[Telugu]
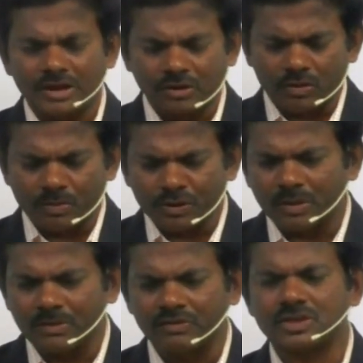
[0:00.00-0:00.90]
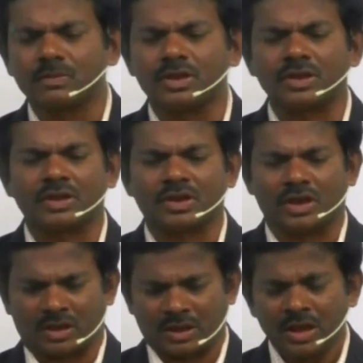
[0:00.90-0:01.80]
అయితే ఒక ముఖ్యమైన విషయం
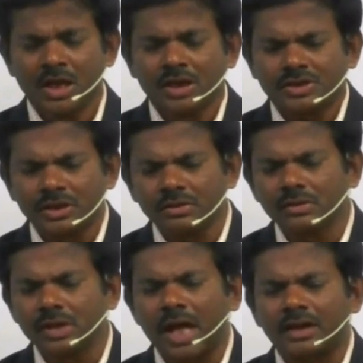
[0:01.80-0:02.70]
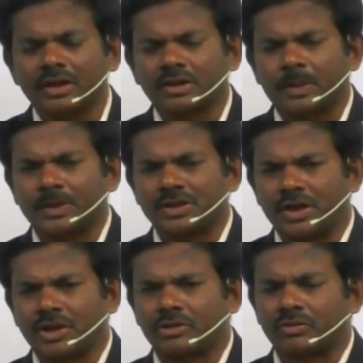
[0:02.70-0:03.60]
ఏంటంటే సింధువును ఆరికత
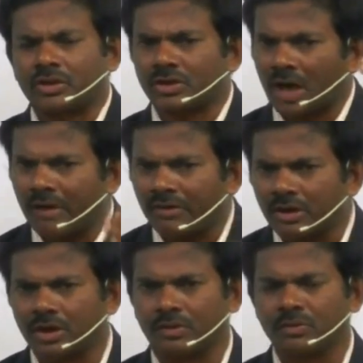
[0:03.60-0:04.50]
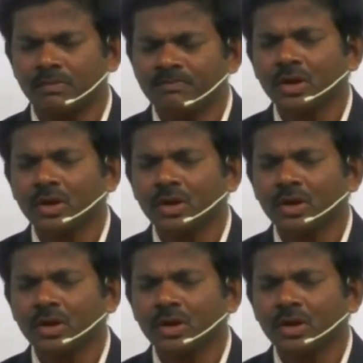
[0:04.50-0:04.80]
ప్రజలైనటువంటి ద్రావిడులను